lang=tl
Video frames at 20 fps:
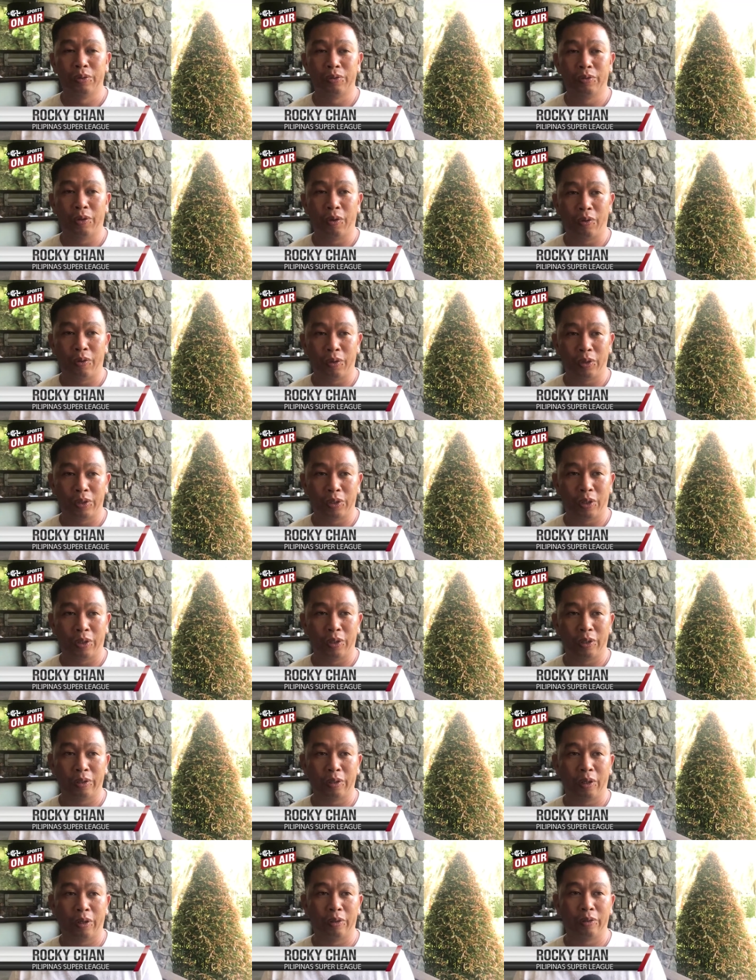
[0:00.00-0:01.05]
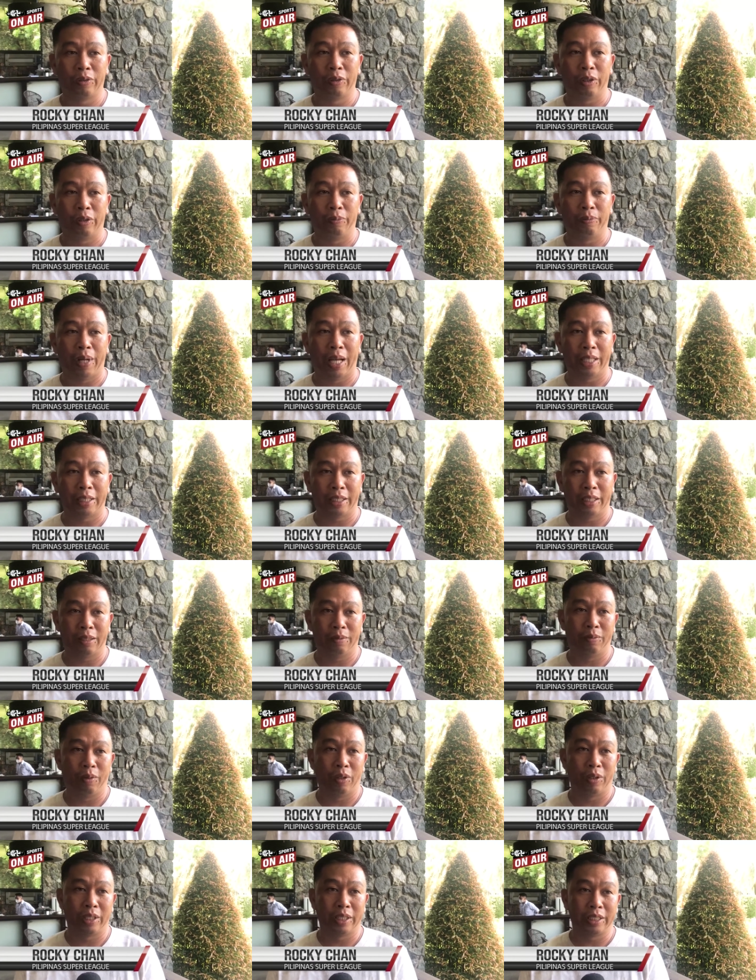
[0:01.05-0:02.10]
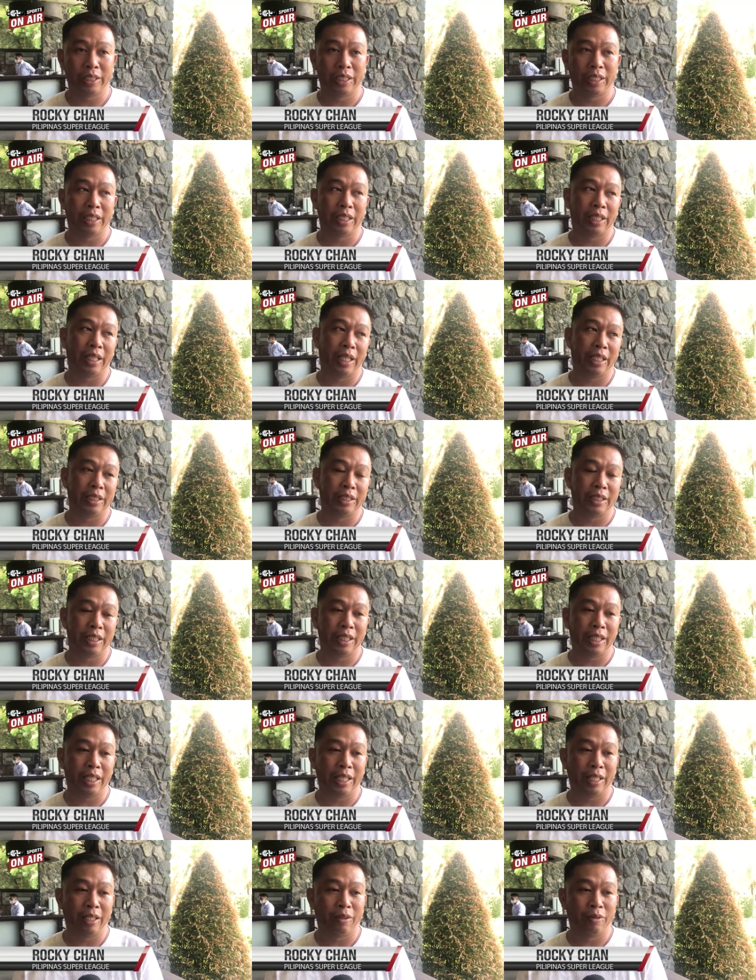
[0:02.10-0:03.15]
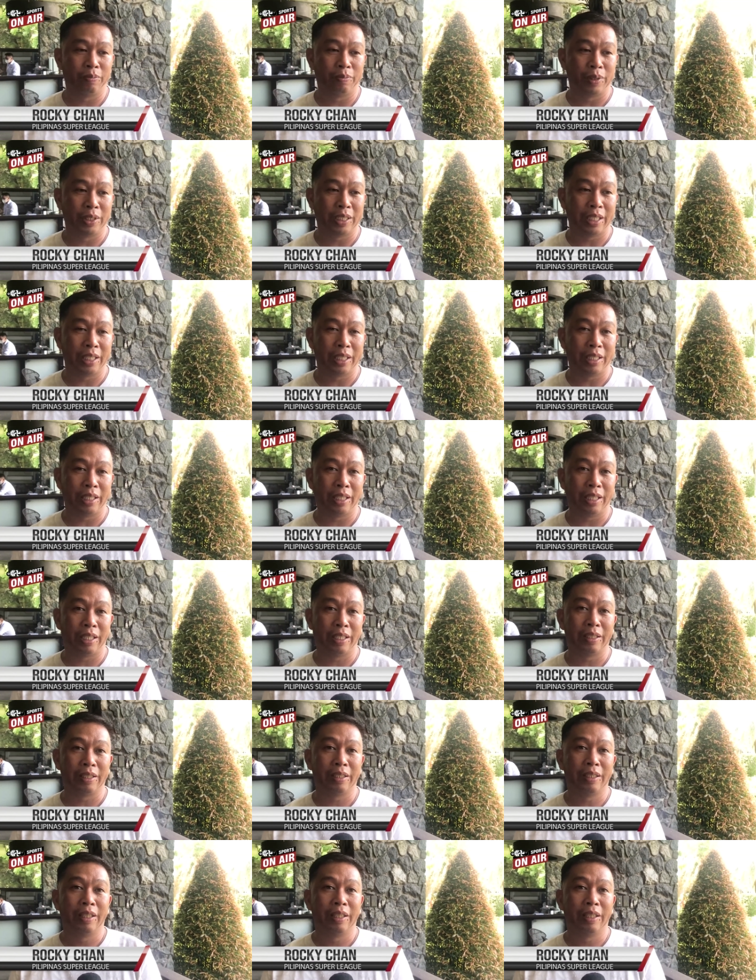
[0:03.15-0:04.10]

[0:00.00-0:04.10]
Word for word: focus on on their basketball kasi andyan na eh umpisa ng